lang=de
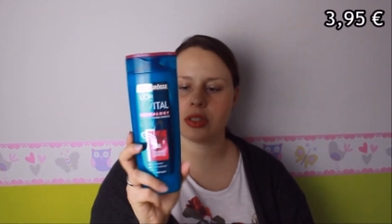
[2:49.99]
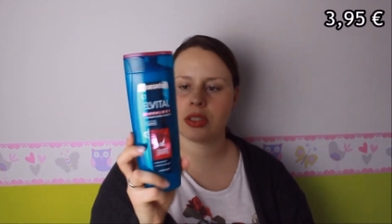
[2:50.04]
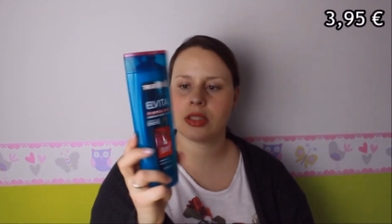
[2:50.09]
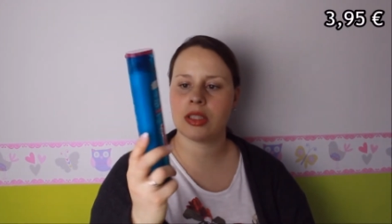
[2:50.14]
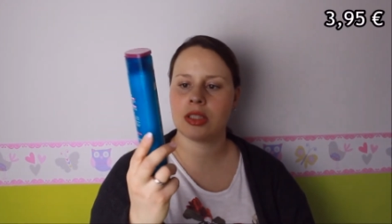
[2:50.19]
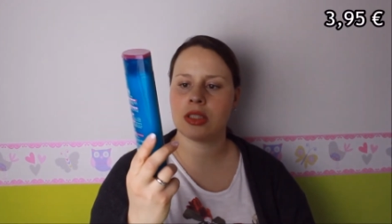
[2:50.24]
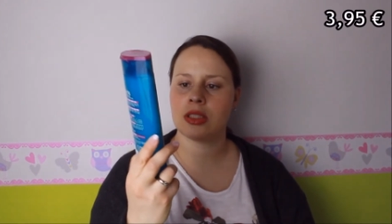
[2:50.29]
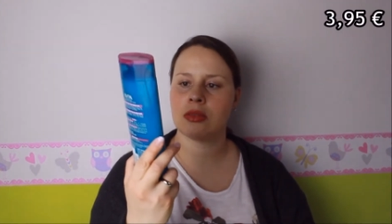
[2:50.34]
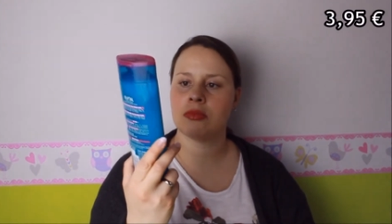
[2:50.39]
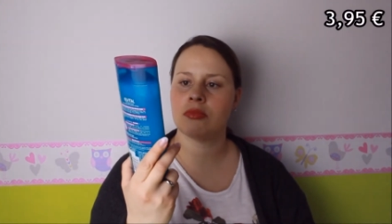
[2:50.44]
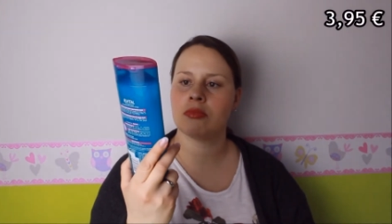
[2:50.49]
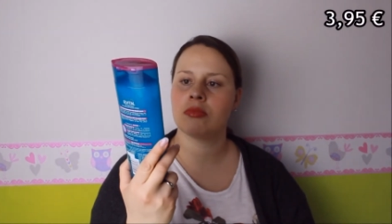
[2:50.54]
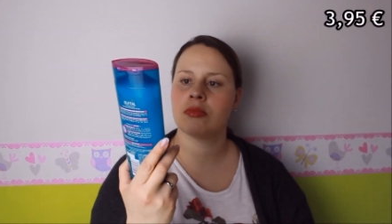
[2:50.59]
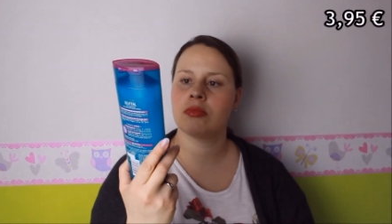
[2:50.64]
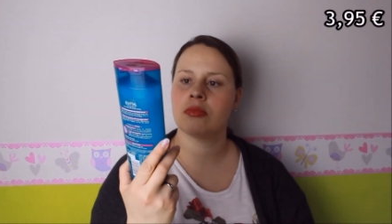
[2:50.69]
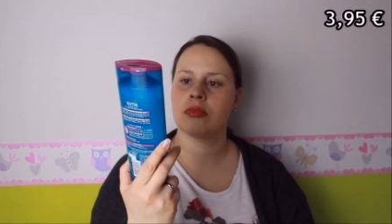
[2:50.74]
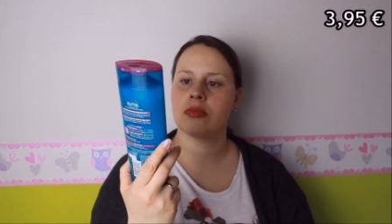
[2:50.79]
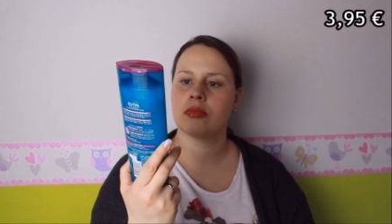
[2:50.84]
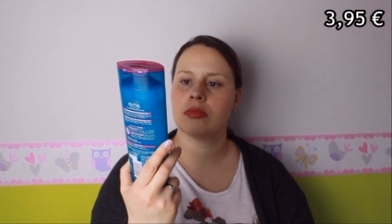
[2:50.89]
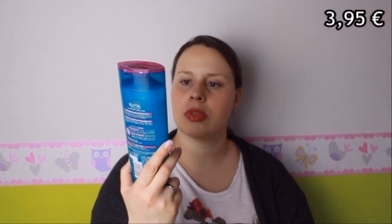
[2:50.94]

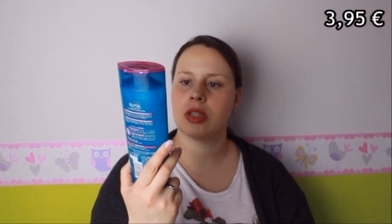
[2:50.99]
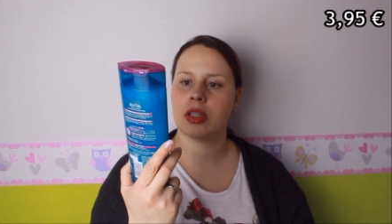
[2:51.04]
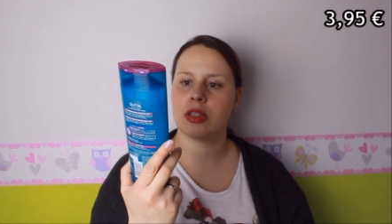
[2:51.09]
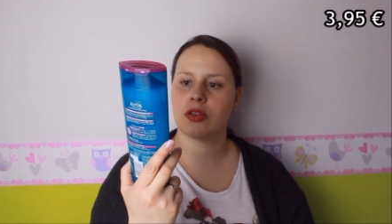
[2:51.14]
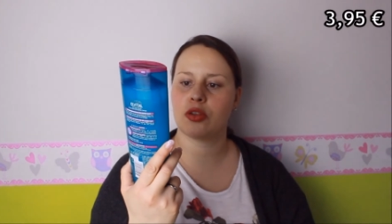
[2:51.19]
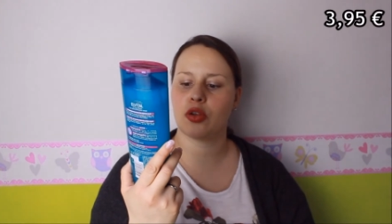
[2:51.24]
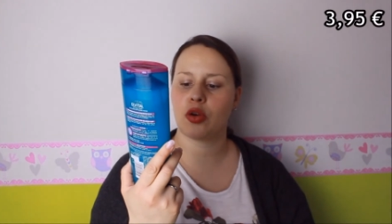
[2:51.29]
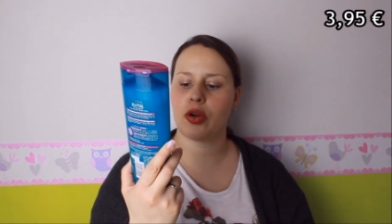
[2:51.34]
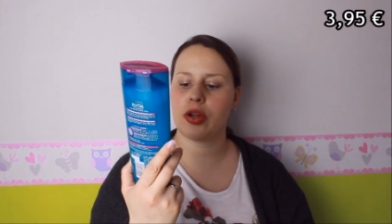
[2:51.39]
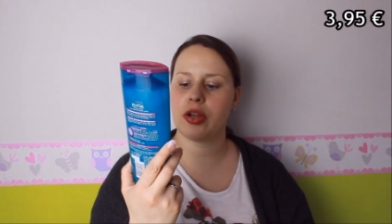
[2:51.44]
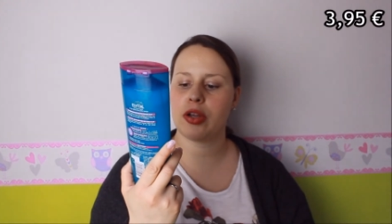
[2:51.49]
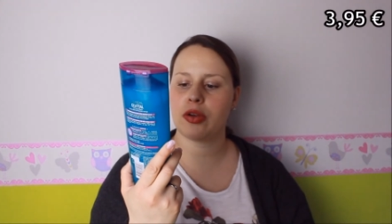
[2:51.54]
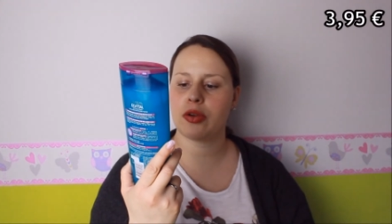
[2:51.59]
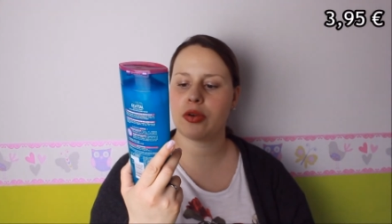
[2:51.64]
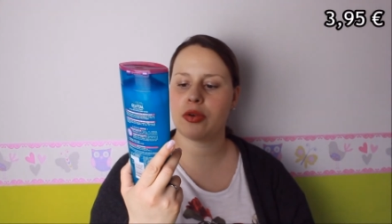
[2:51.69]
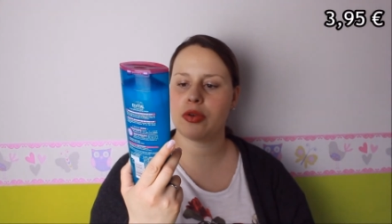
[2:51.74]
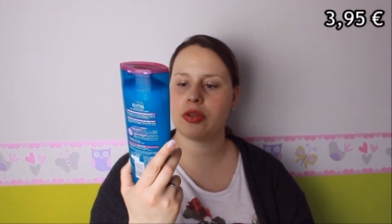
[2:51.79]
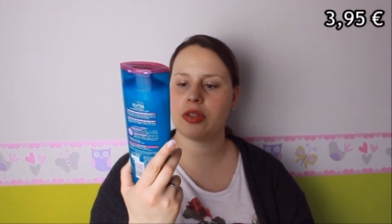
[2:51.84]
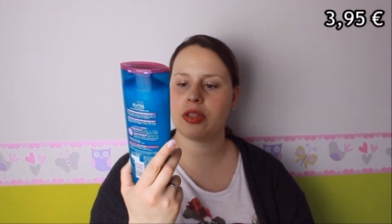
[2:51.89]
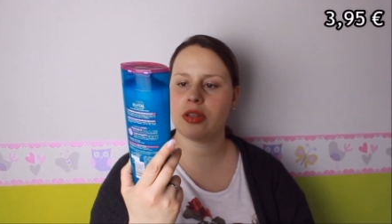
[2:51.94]
Ähm, in
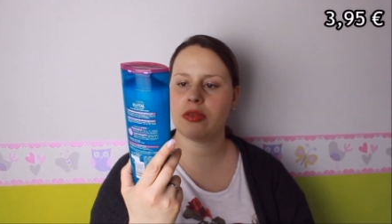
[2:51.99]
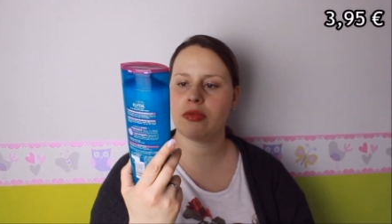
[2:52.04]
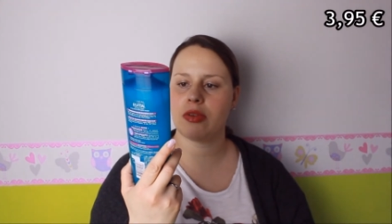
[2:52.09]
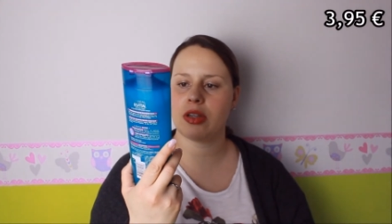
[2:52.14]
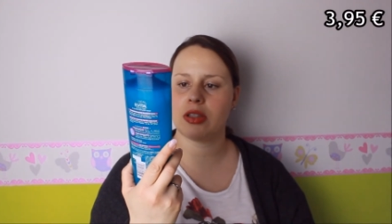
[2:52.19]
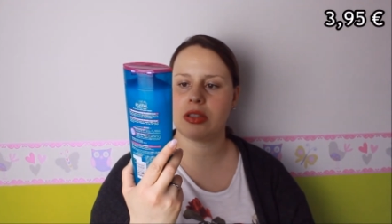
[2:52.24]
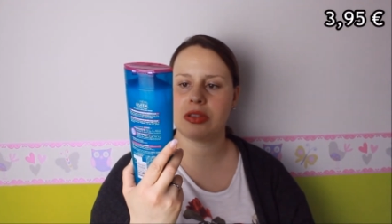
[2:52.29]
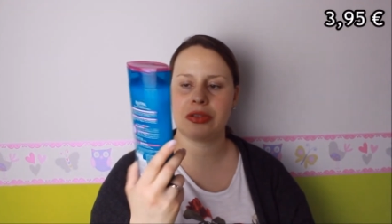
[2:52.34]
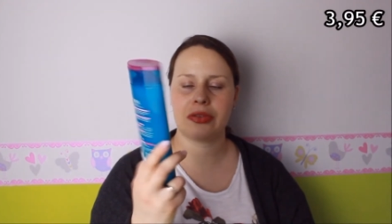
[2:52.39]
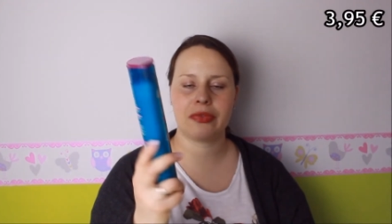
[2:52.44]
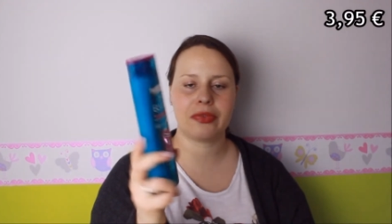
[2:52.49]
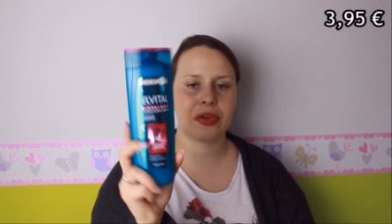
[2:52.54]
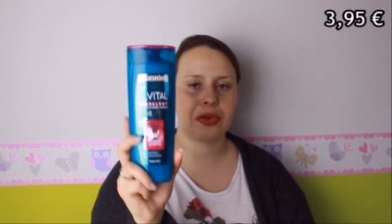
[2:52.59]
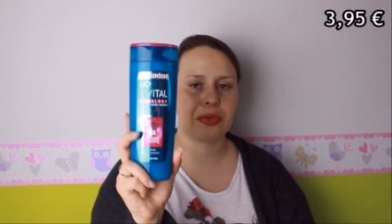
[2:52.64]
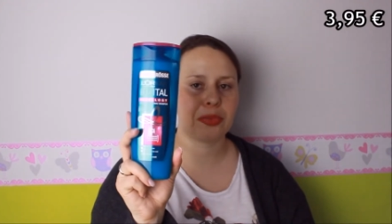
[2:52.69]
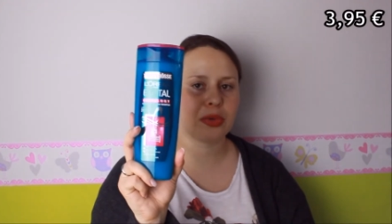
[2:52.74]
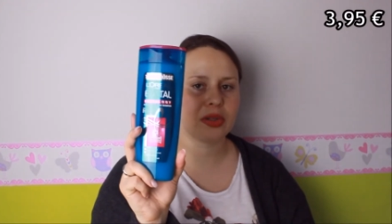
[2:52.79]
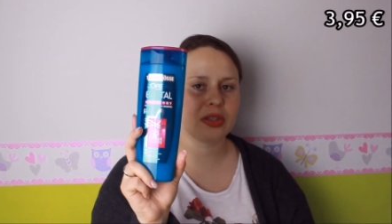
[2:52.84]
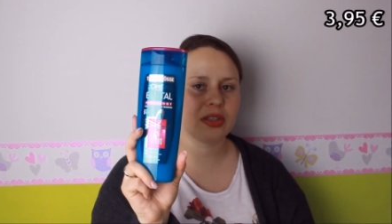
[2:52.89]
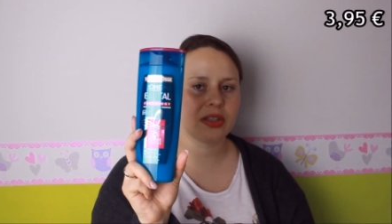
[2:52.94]
Treuegröße, weil die irgendwie
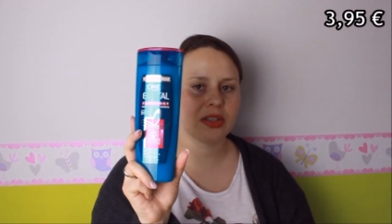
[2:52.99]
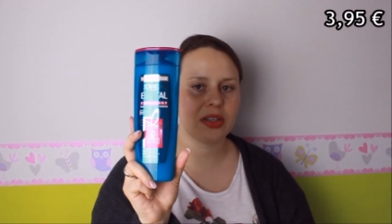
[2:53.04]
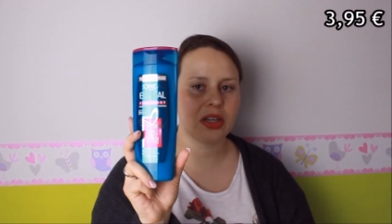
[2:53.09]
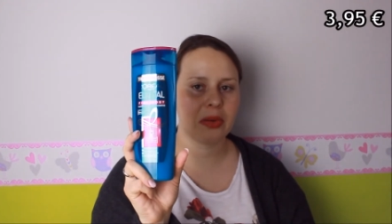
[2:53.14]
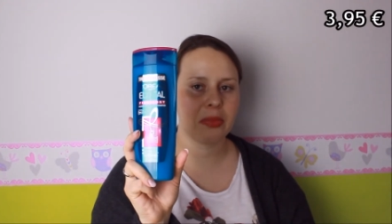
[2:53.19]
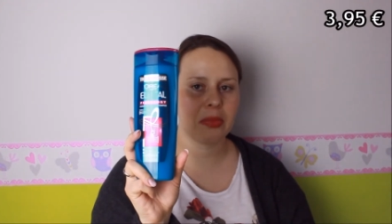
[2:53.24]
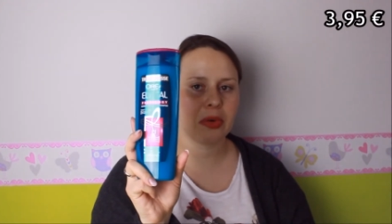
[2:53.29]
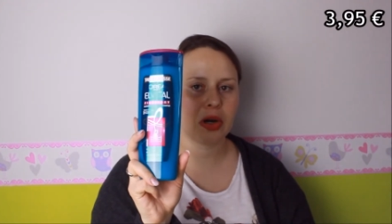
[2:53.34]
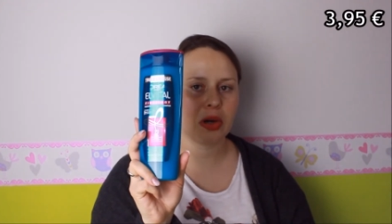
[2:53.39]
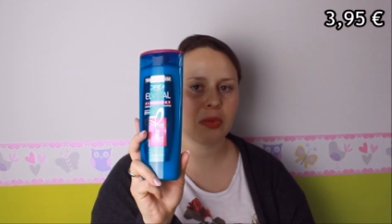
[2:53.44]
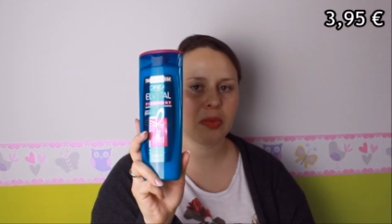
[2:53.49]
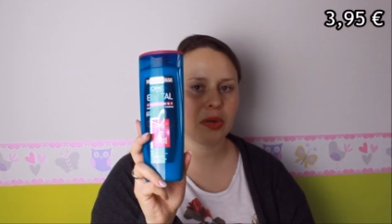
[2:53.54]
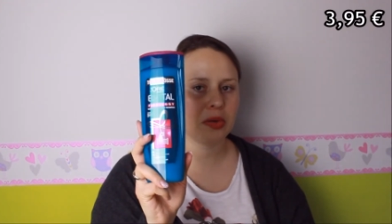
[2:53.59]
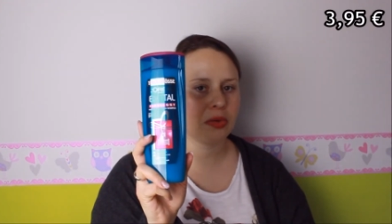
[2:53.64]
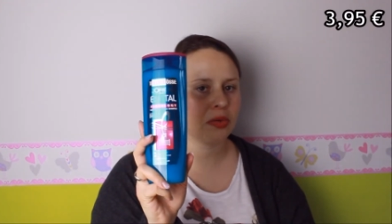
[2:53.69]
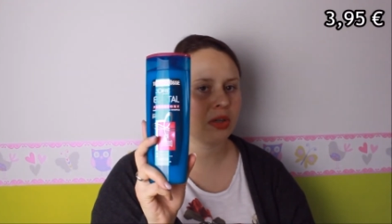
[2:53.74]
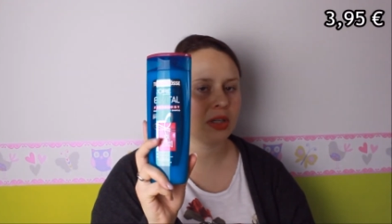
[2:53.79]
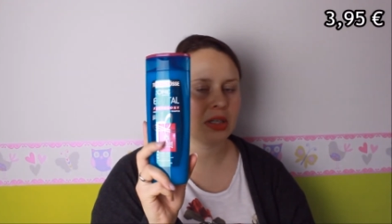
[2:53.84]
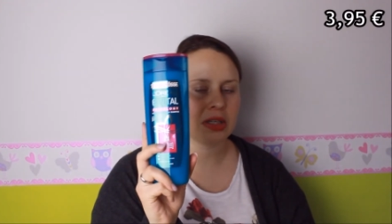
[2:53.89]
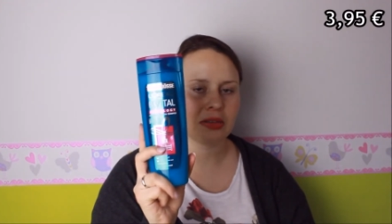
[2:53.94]
Geburtstag haben, glaube ich,
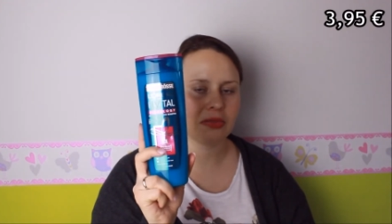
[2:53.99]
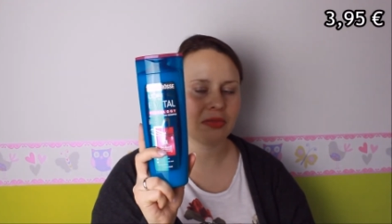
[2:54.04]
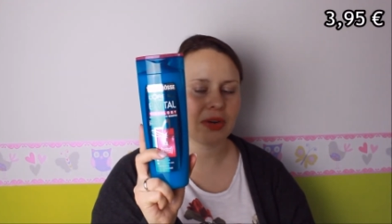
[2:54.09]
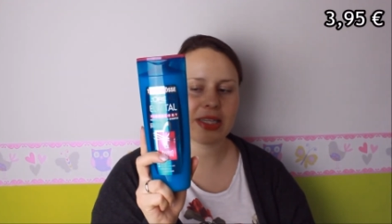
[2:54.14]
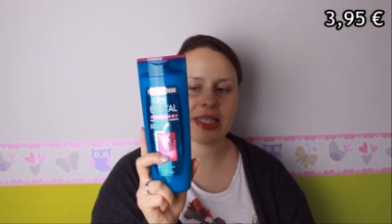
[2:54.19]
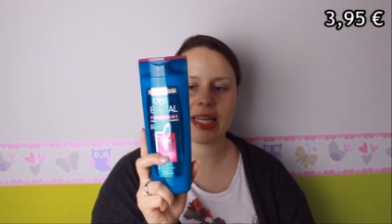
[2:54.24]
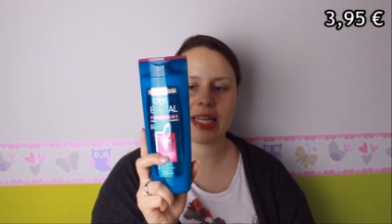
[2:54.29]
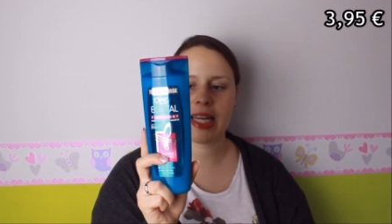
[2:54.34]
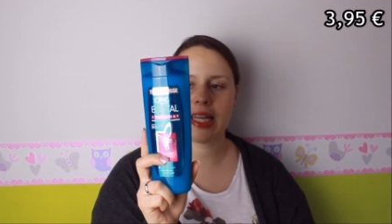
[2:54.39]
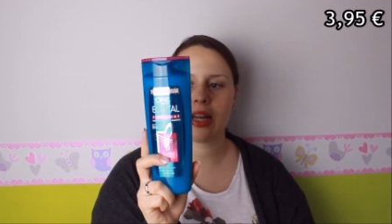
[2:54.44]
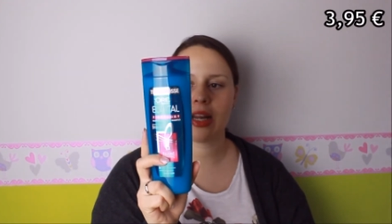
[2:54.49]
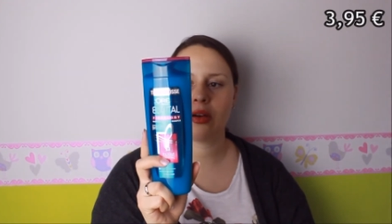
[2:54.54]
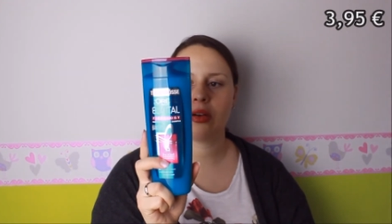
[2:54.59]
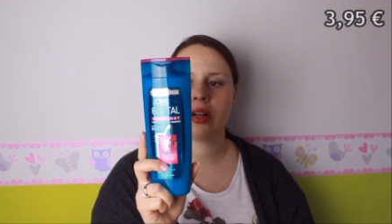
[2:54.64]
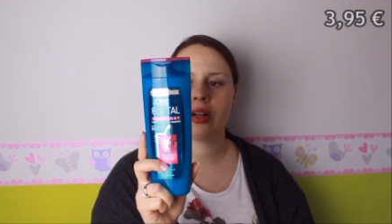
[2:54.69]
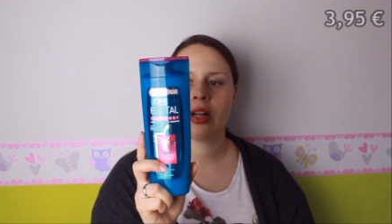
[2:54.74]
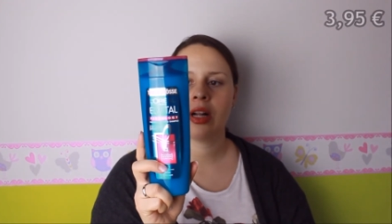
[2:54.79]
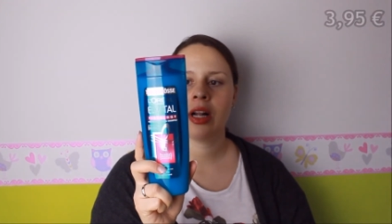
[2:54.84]
oder ich weiß nicht genau,